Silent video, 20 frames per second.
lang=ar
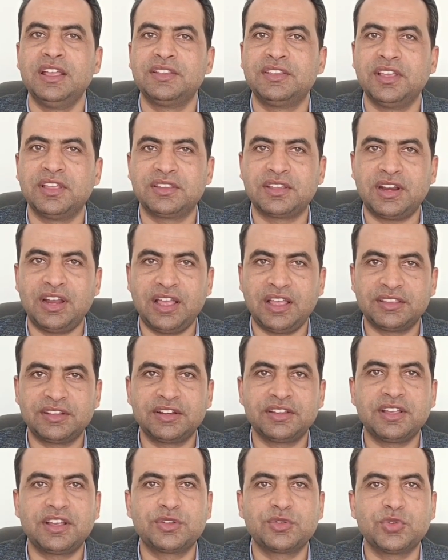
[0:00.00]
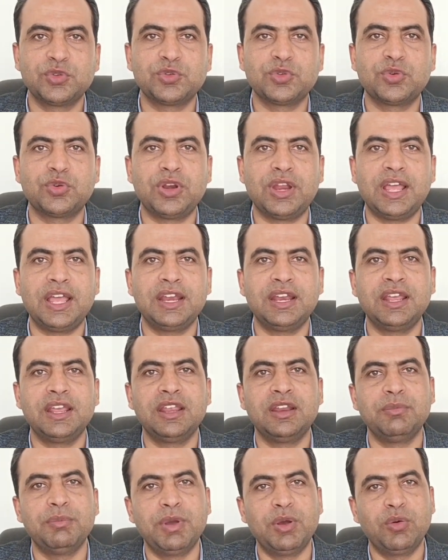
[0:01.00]
تقدر حضرتك تدخل
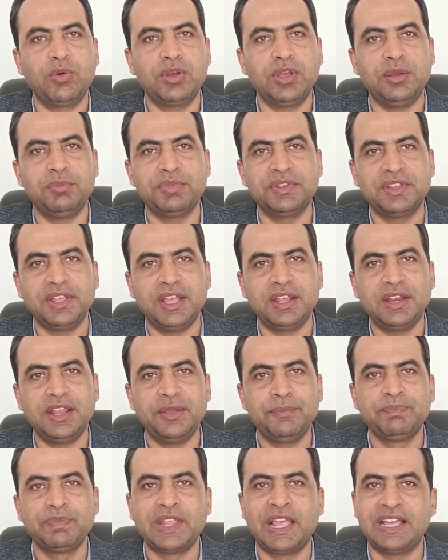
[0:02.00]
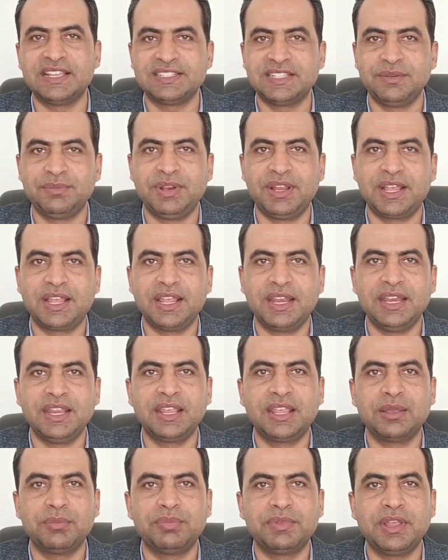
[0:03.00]
على الموقع بتاعنا هسيب لك
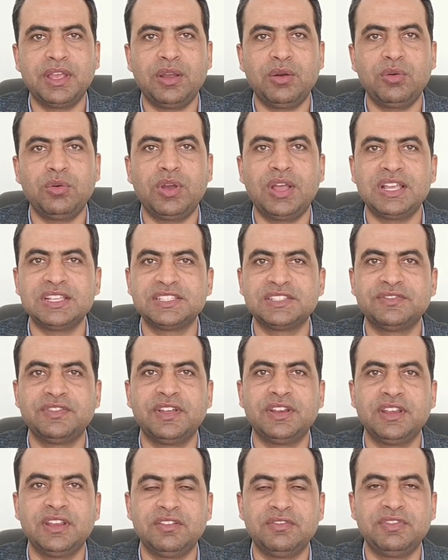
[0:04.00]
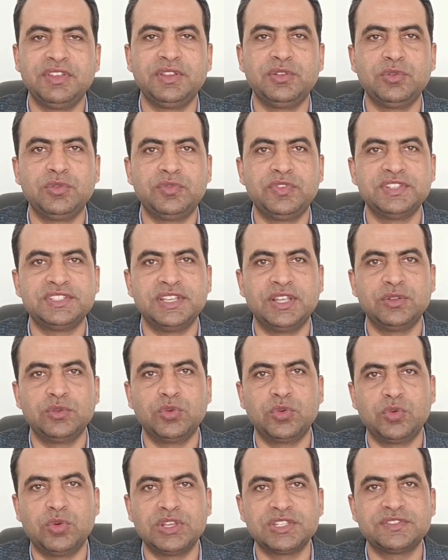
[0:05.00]
اللينك بتاعه أسفل الفيديو في
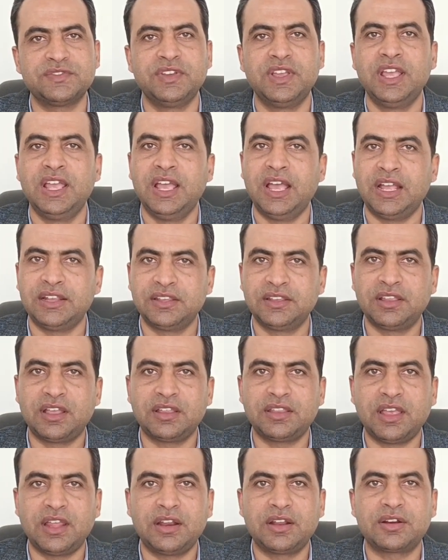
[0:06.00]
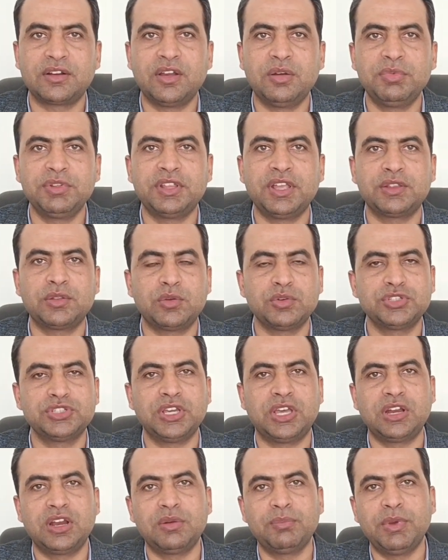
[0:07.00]
صندوق الوصف هتضغط على الرابط هتخش
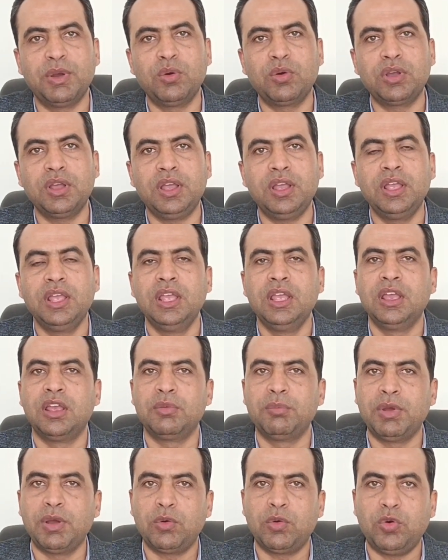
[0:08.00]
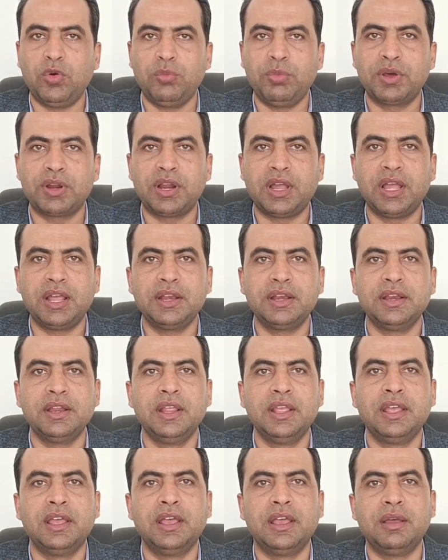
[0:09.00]
على الموقع الموقع عبارة عن
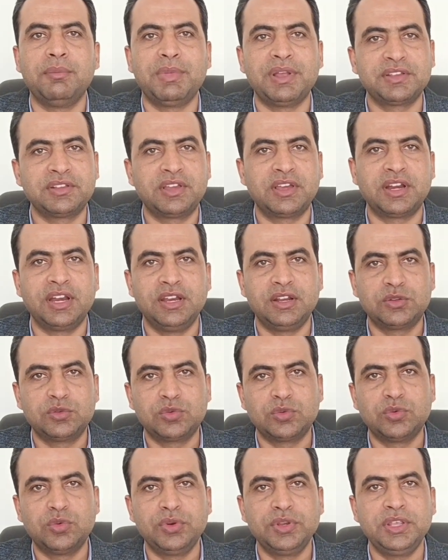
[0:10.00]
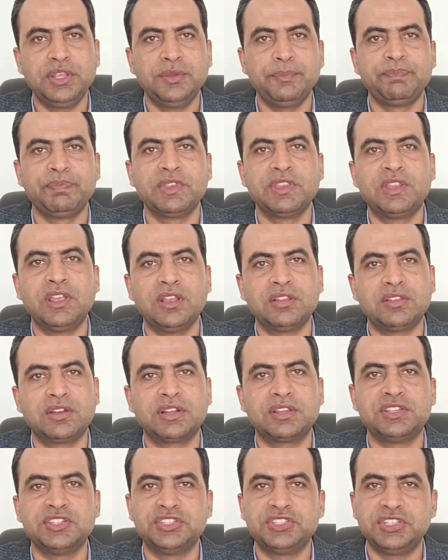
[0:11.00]
آه، متجر إلكتروني تقدر
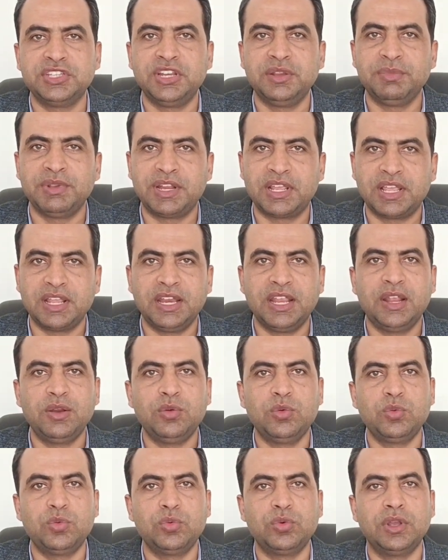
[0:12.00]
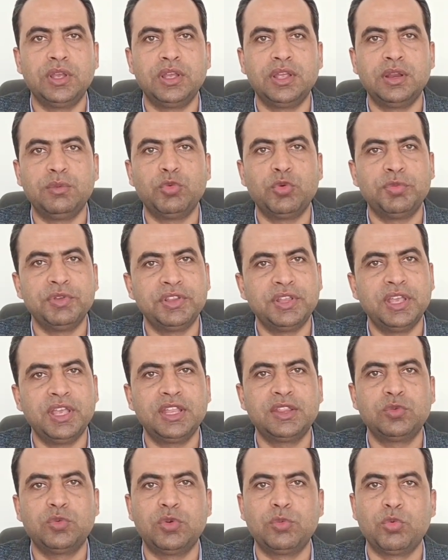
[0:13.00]
تشتري من خلاله آه،
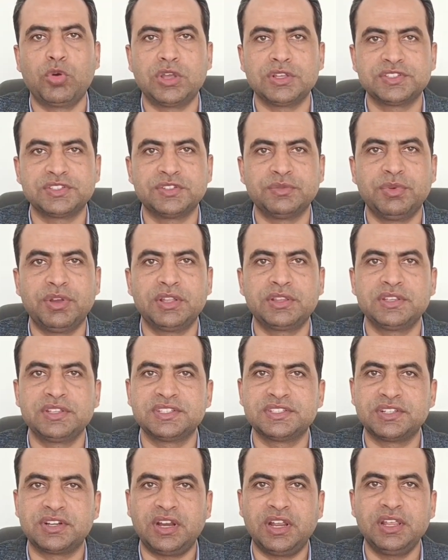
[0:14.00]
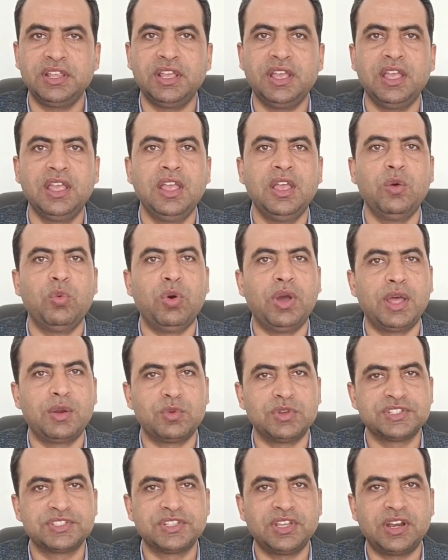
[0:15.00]
المبيدات والمخصبات الزراعية
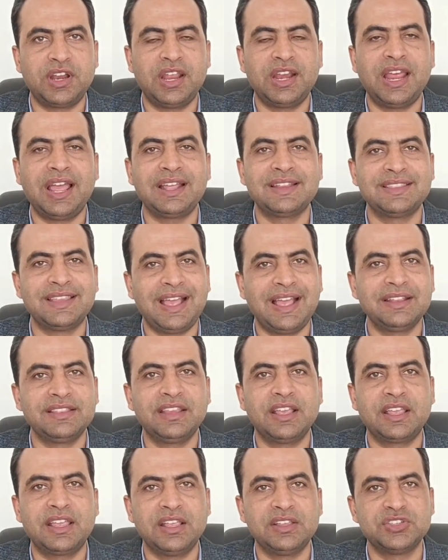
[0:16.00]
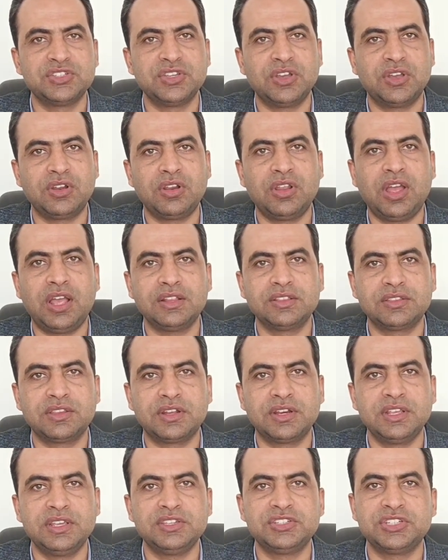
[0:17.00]
وهنوصلها لحد عندك إن شاء الله عن
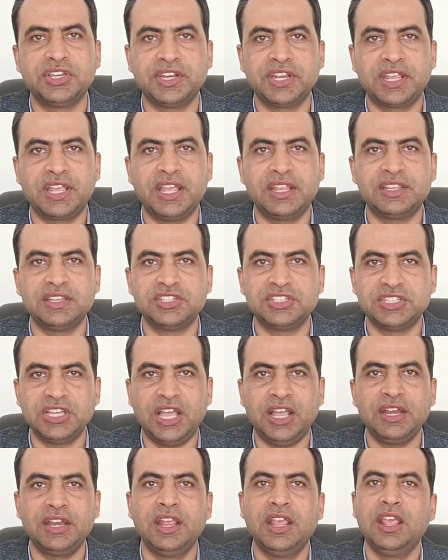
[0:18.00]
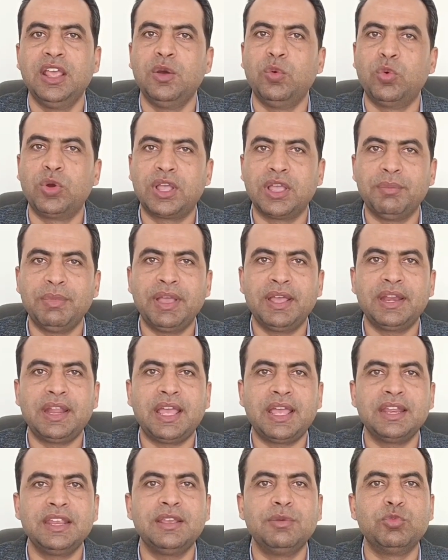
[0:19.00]
طريق شركات الشحن وكمان
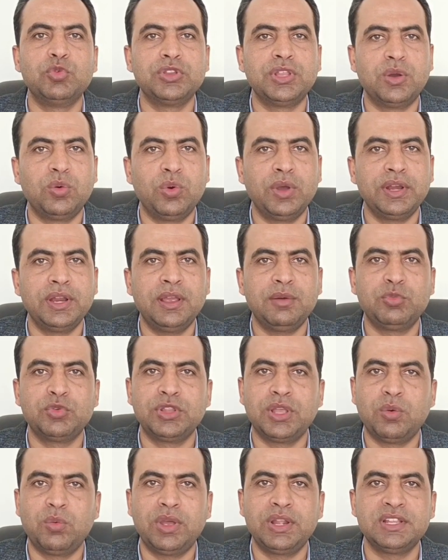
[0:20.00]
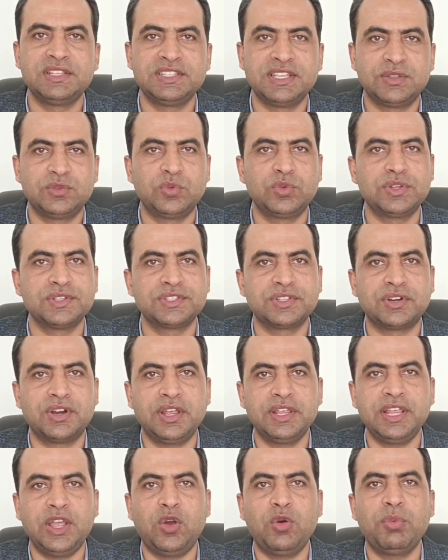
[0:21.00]
عليه مدونة مدونة زيتونة
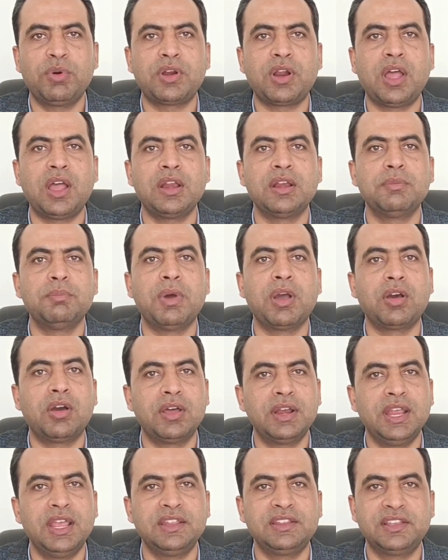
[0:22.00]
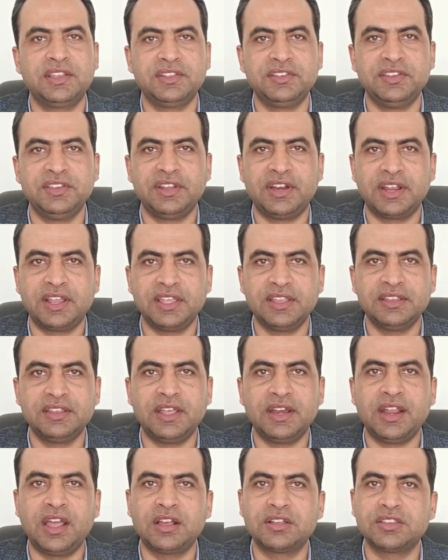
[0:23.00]
زراعية عبارة عن مقالات كتيرة
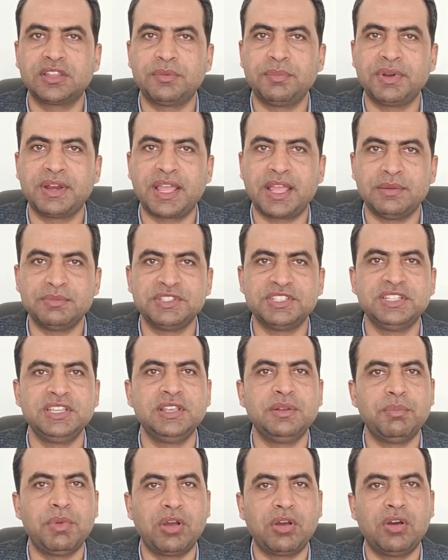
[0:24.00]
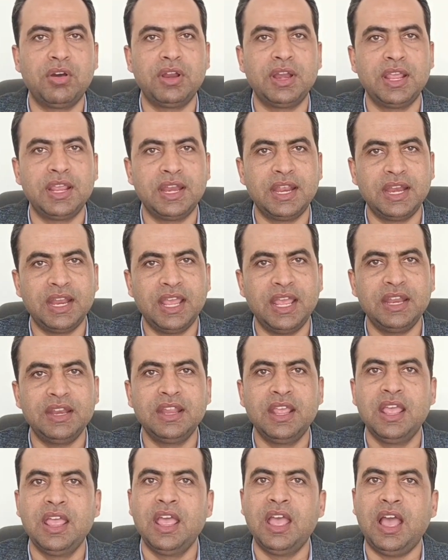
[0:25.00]
جدا أكتر من 50 مقالة إلى الآن
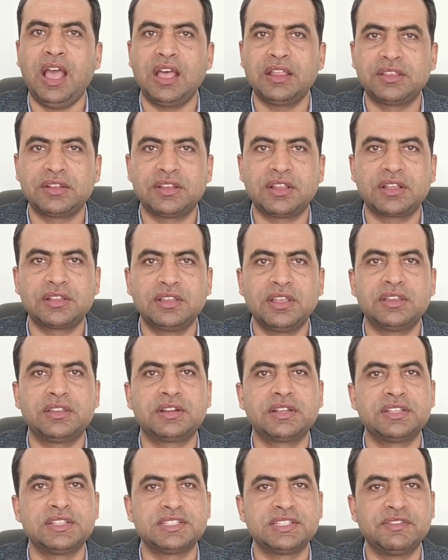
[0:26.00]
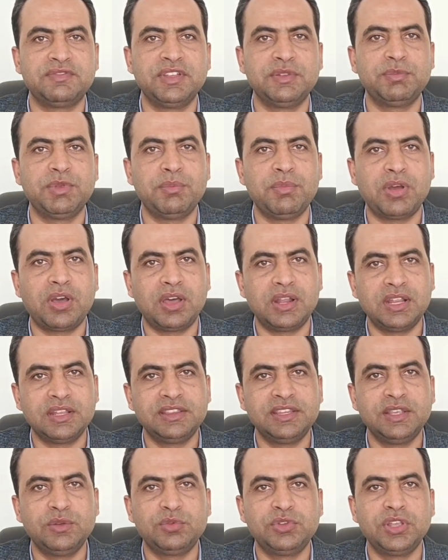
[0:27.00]
حضرتك تقدر تستفيد بالمقالات
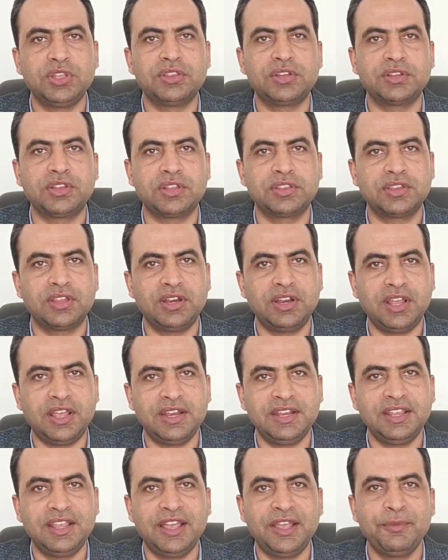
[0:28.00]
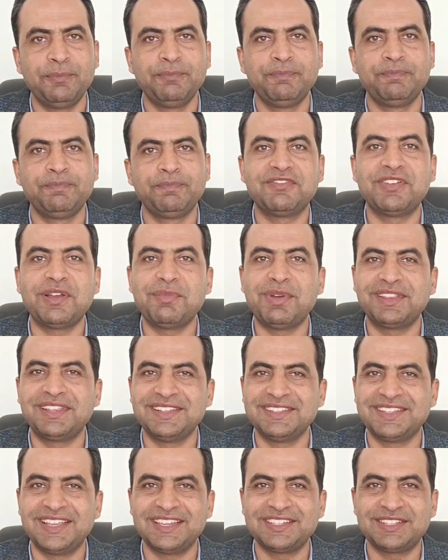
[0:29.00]
دي وتقدر تطلع عليها فما
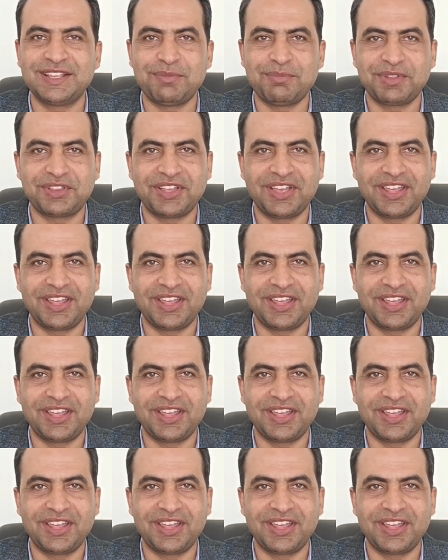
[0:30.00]
تنساش لما